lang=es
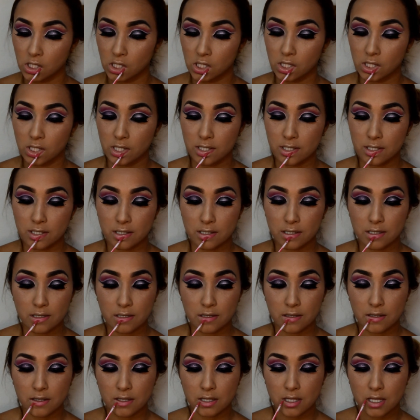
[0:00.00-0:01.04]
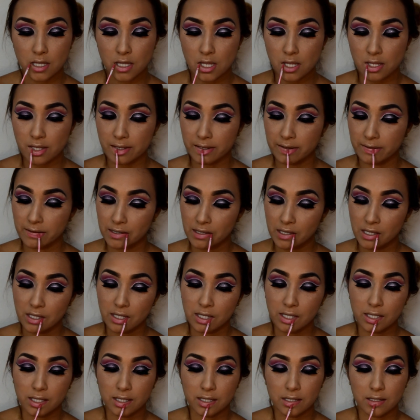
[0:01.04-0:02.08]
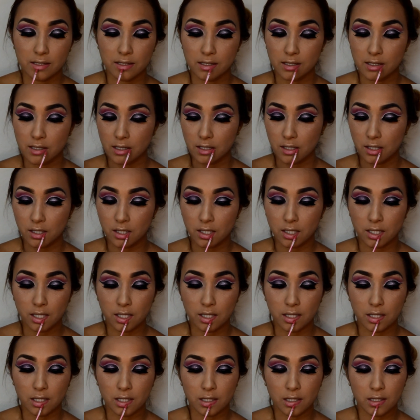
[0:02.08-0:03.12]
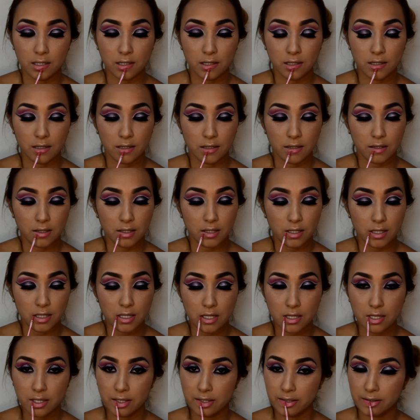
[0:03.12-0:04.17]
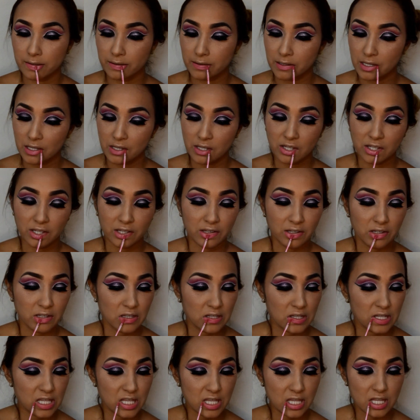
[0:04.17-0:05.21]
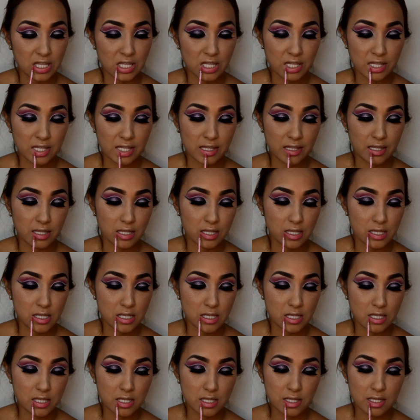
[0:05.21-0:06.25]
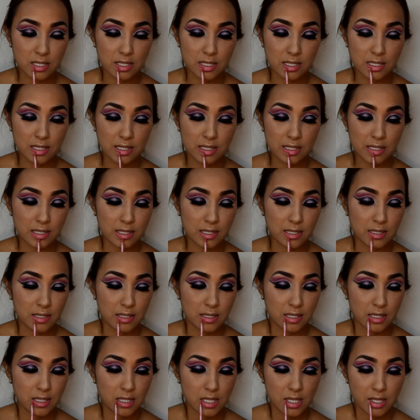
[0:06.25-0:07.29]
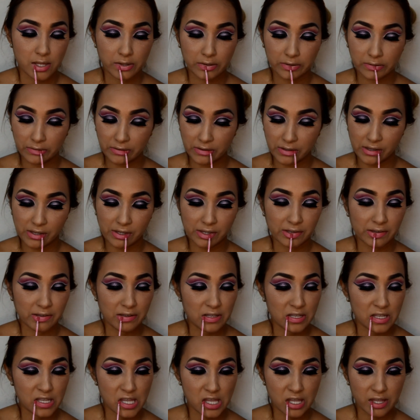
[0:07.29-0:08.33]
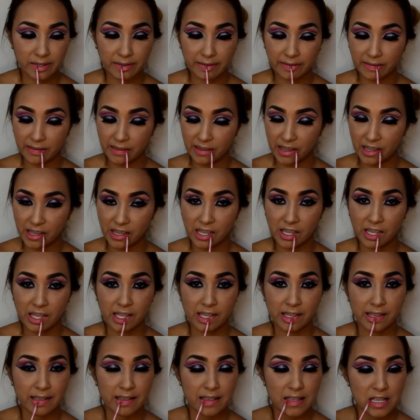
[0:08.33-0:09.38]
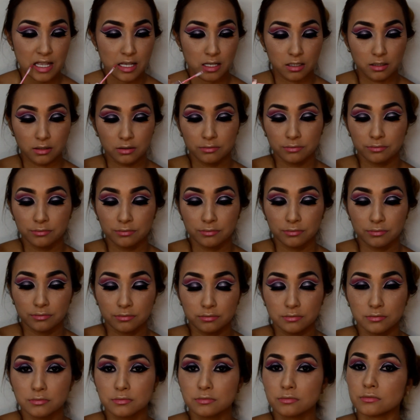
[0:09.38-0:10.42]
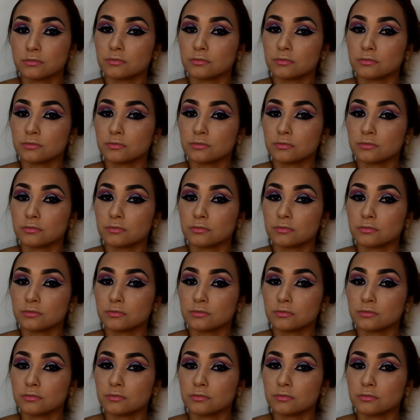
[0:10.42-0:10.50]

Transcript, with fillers: y ponemos un poquito en la boca para crear un efecto de voluminosidad en los labios. Para las que son labios pequeños, pues crea un efecto bien bonito. Para el labial utilicé un brillo